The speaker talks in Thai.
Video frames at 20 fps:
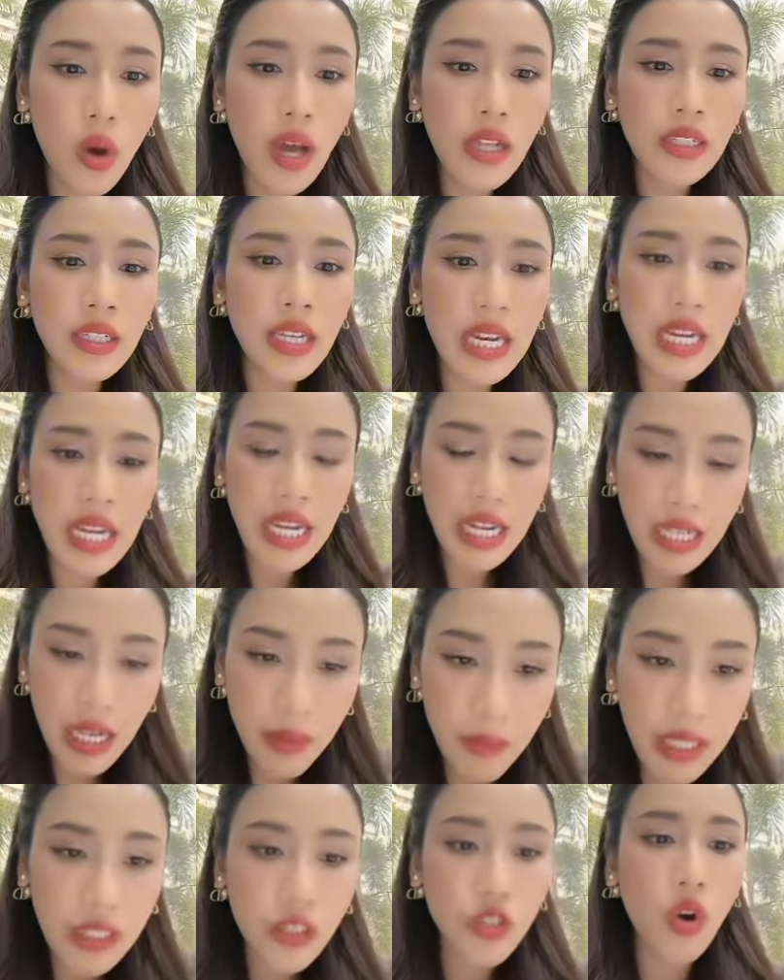ส่วนคดี
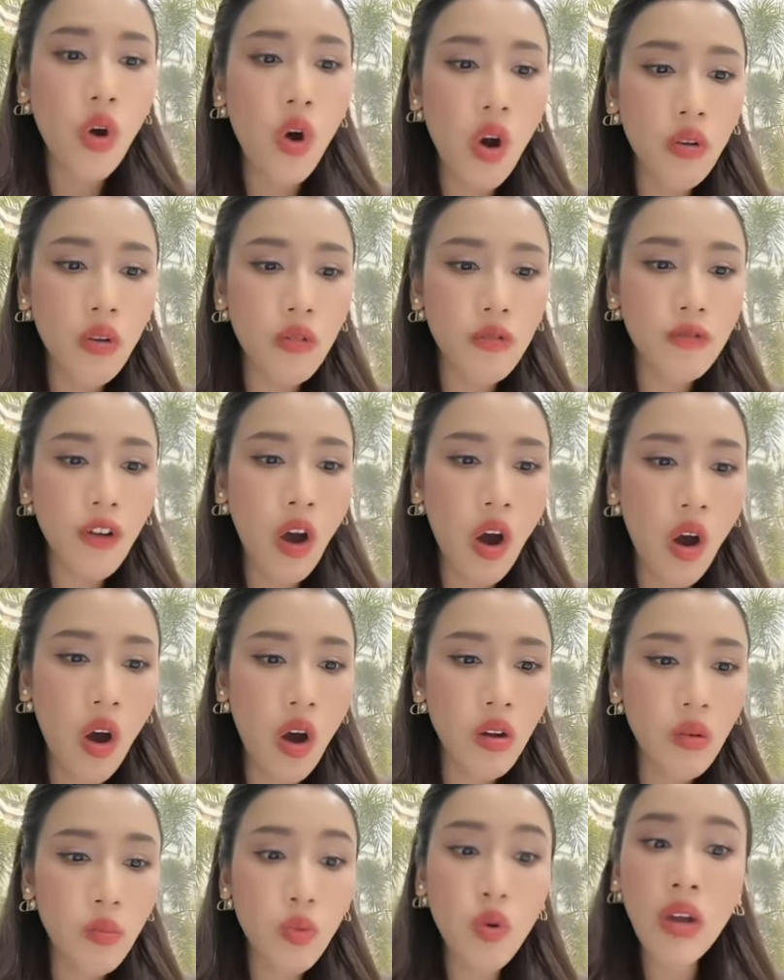ที่บิ๊กโจ๊กฟ้อ
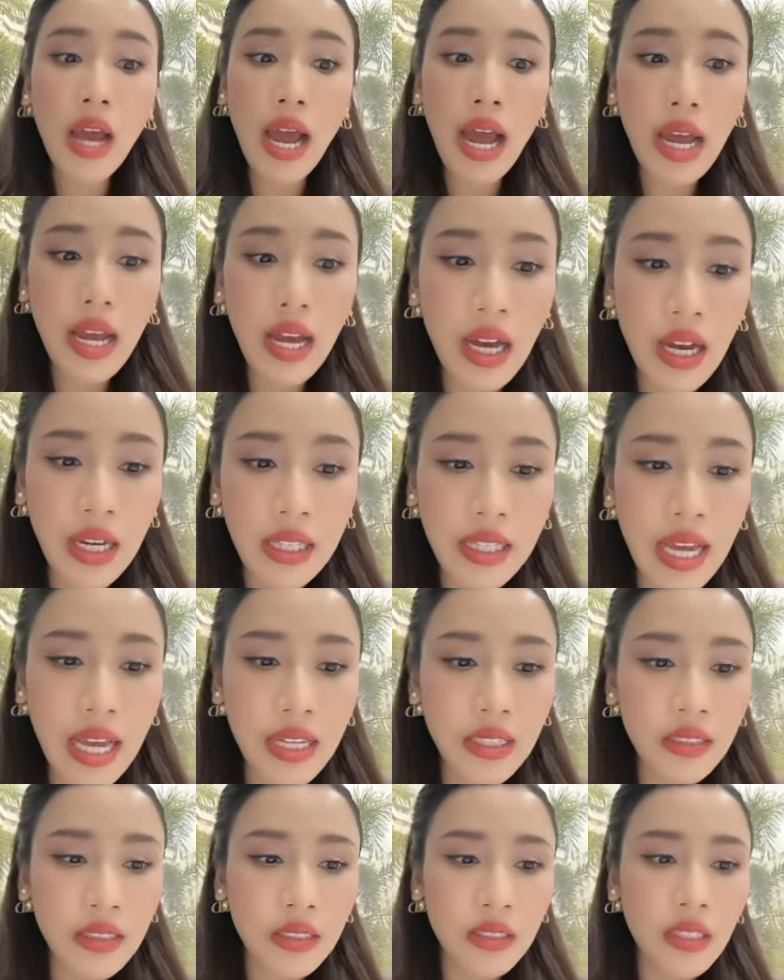งผู้กเอ่อ
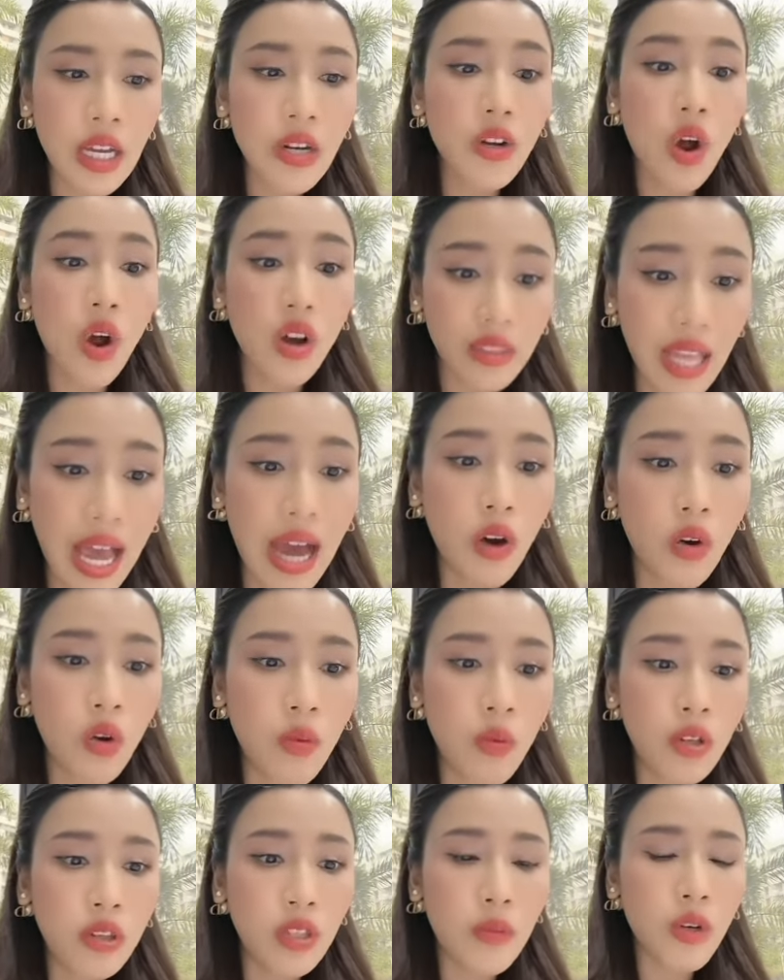ท่านท่านรองเต่า
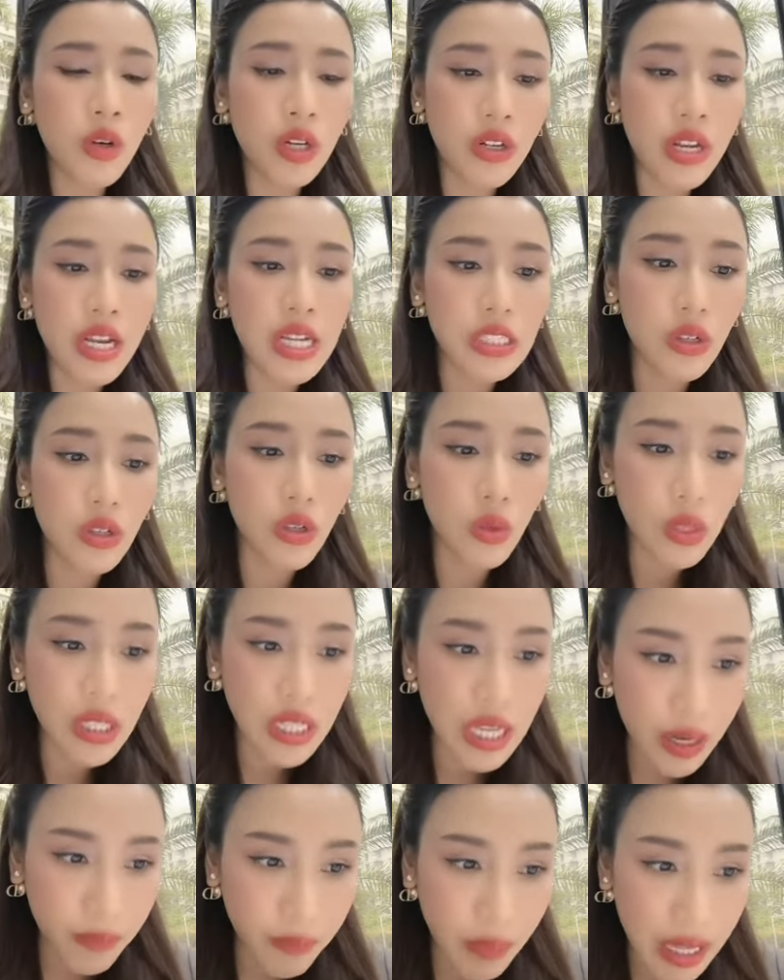พลตำรวจตรีจรุ
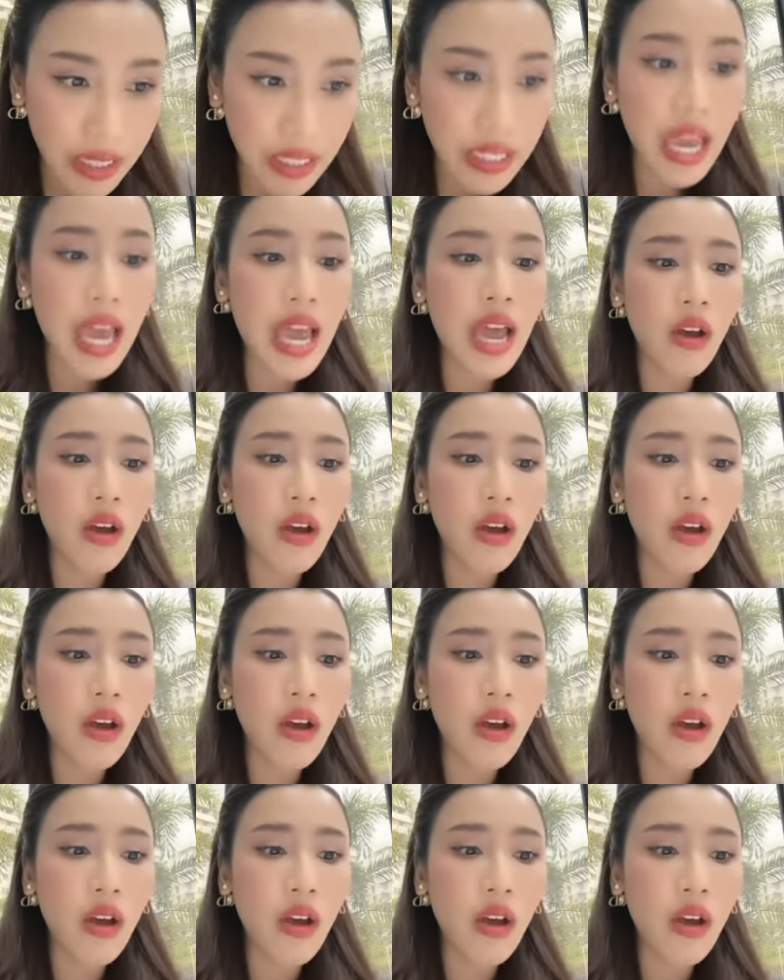นเกียรติปาน